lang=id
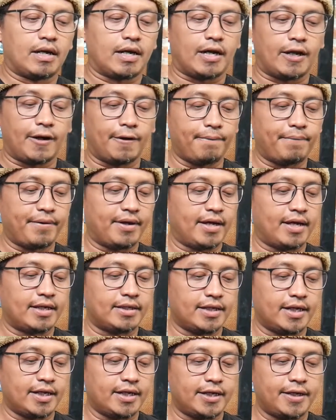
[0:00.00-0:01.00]
Kalau
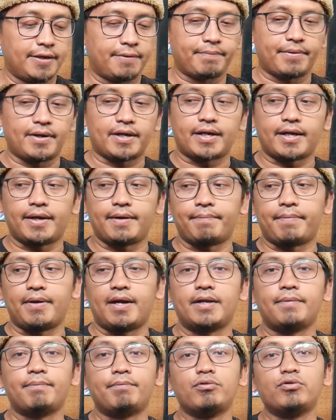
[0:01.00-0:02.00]
bahannya ini pakai
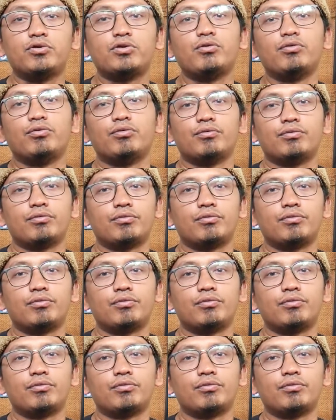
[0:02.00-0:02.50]
bahan budru.